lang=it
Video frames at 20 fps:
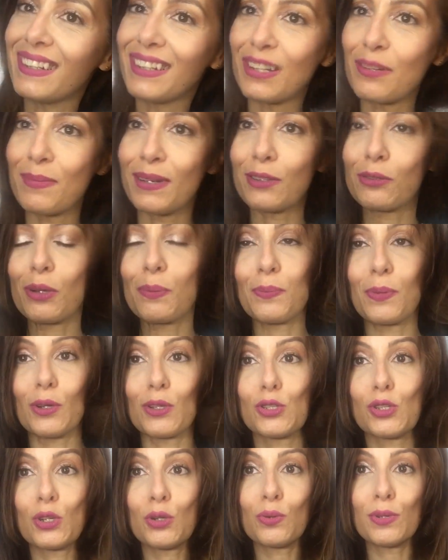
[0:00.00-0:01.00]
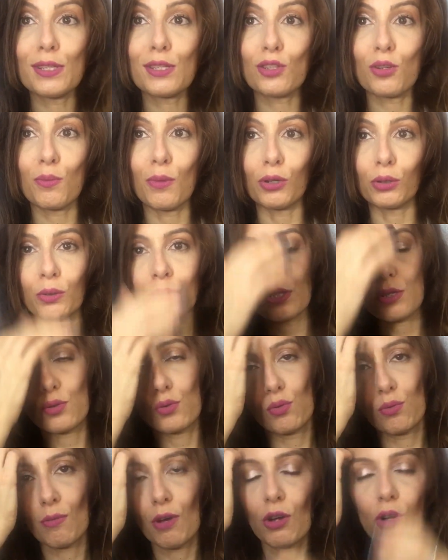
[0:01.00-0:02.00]
li rimetto a posto in questo modo
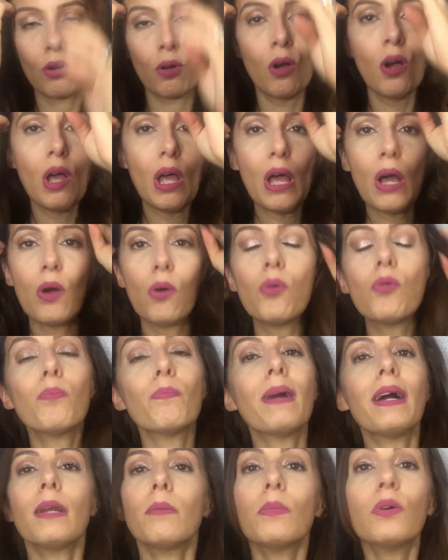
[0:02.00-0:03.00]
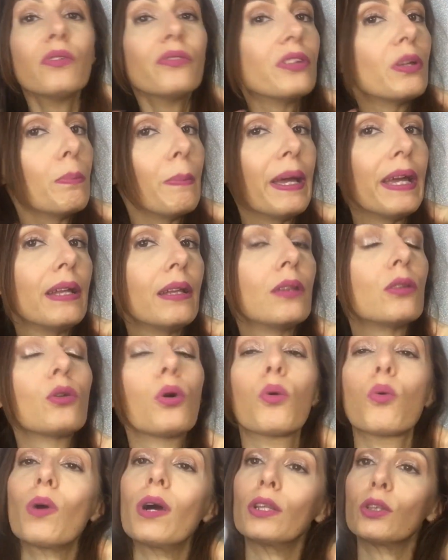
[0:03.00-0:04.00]
assumono un bel
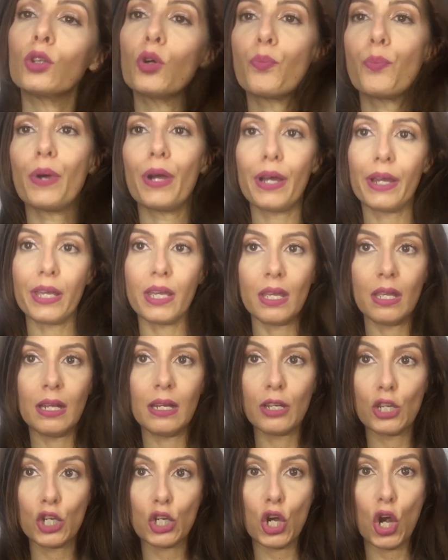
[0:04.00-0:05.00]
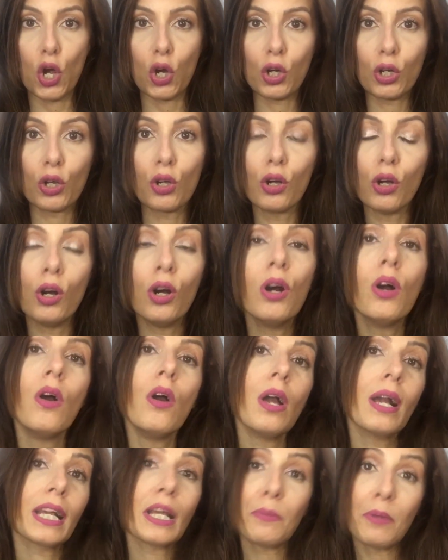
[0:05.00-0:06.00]
movimento quando poi li sciolgo
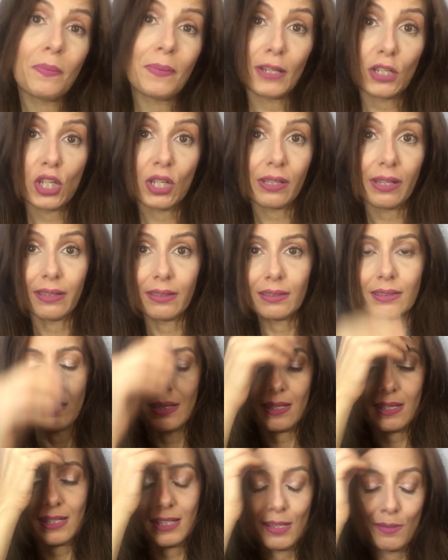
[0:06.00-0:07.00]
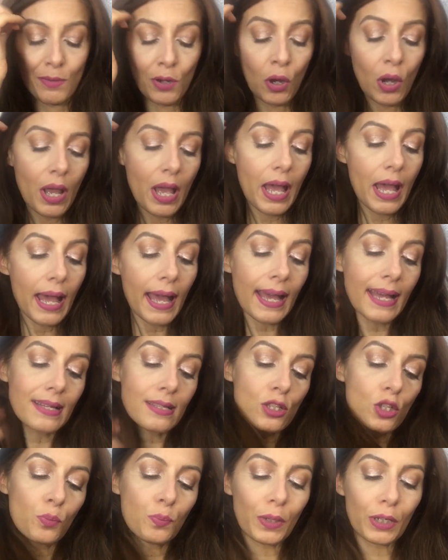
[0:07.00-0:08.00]
che mi piace tantissimo e
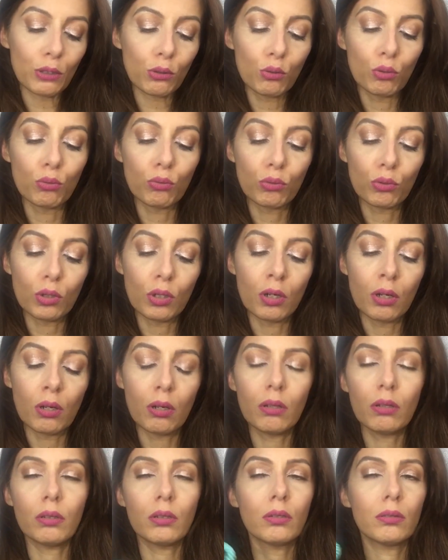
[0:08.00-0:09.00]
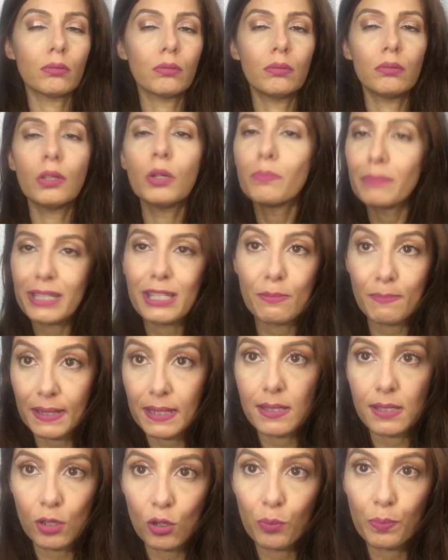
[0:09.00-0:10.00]
soprattutto oh, non mi
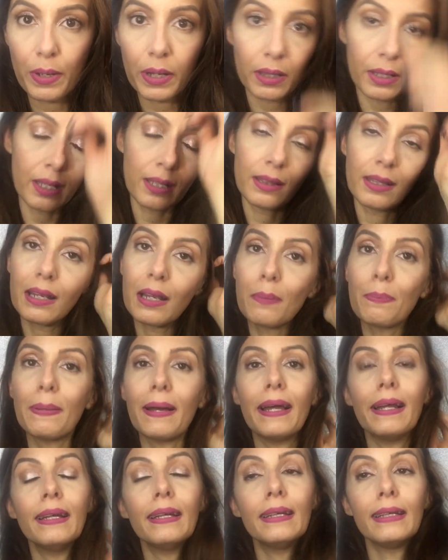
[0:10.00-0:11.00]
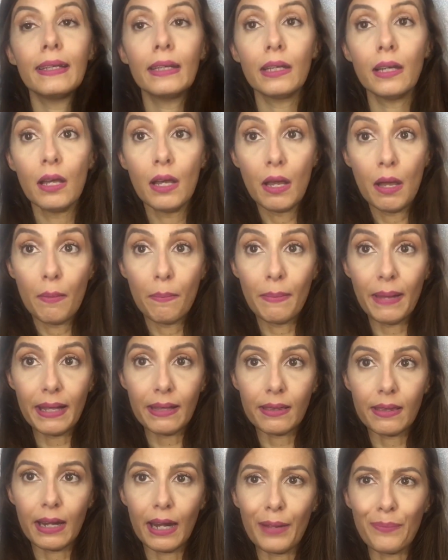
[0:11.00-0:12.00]
spezzano per niente i capelli
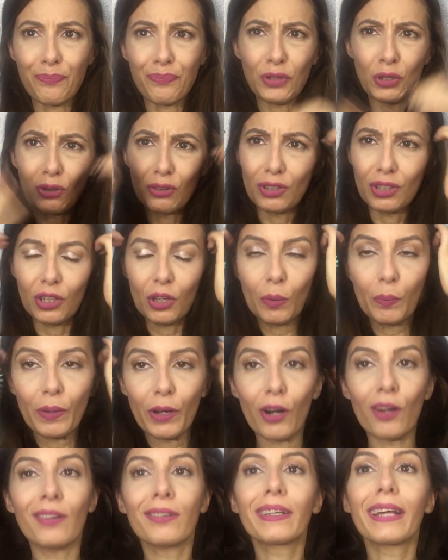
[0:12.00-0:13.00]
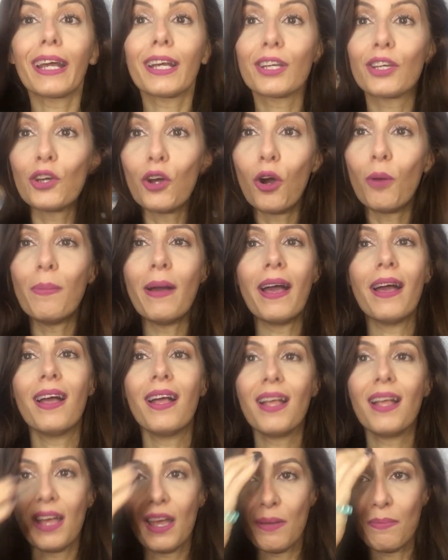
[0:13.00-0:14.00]
mentre oddio però che chiome
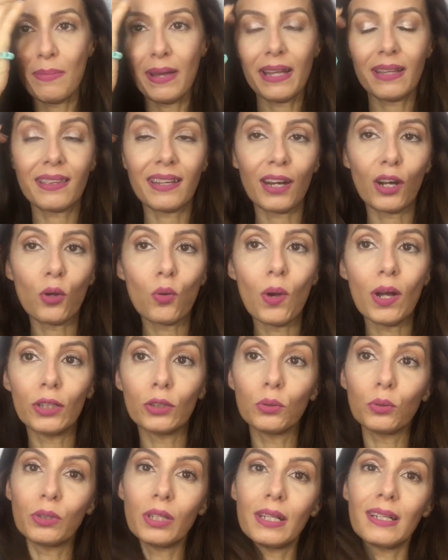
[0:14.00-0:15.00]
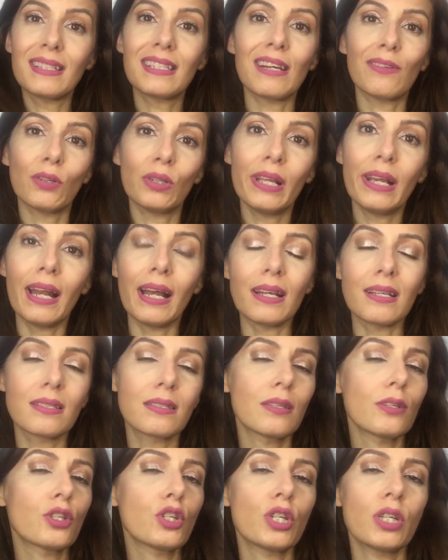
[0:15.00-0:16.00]
mentre quando utilizzavo gli
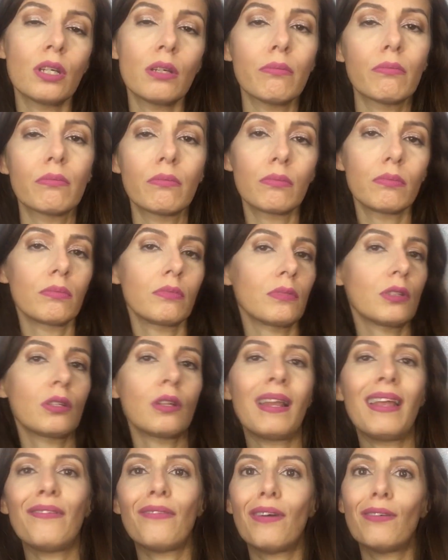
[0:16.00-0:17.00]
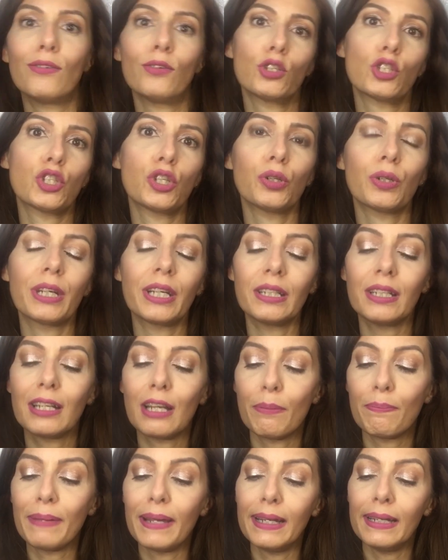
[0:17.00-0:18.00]
elastici levavo ciocche di
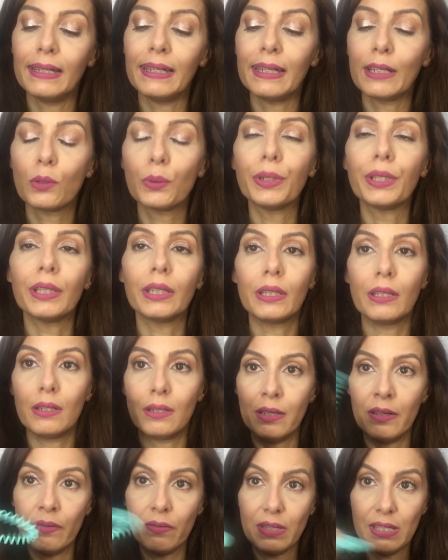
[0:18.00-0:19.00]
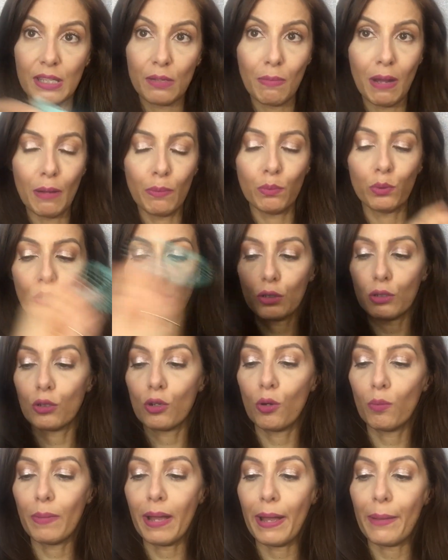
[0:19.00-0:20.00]
capelli quindi Invisibubble
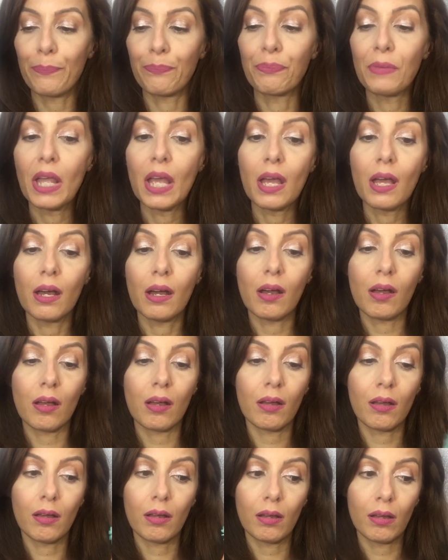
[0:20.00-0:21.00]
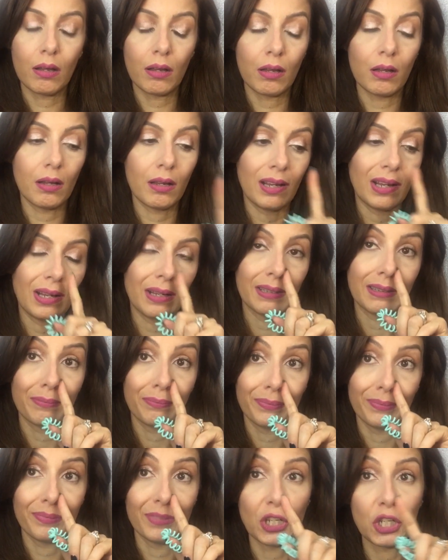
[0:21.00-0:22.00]
come uh,
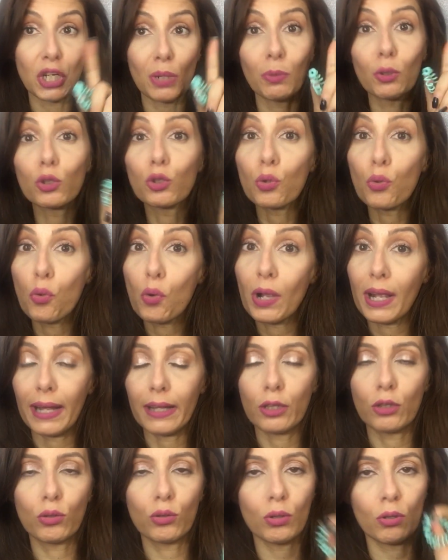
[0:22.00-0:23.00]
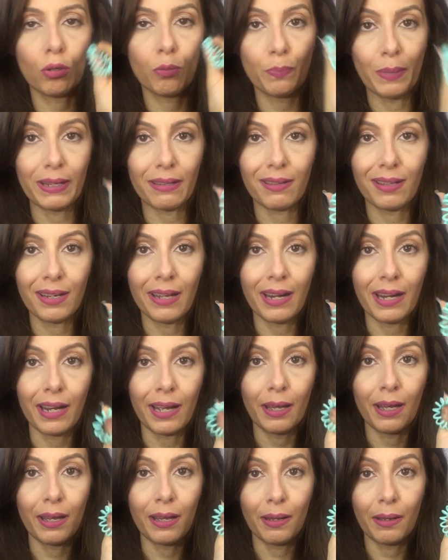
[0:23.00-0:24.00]
diciamo trucchetto per
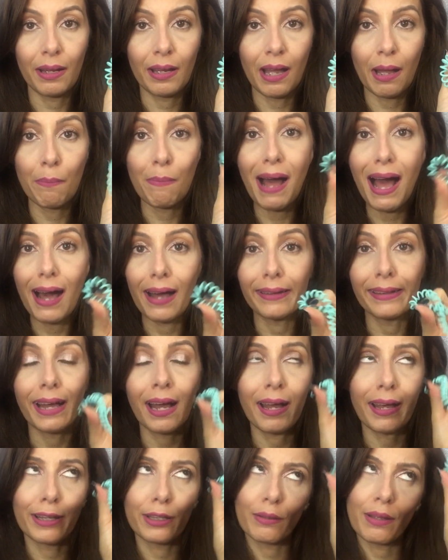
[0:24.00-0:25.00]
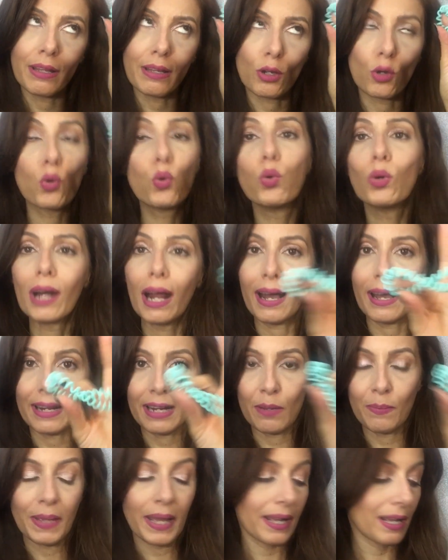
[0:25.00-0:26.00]
tenere a bada e, e,
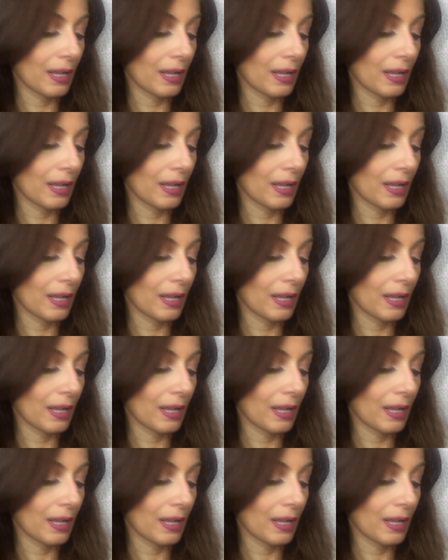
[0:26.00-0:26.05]
curare i miei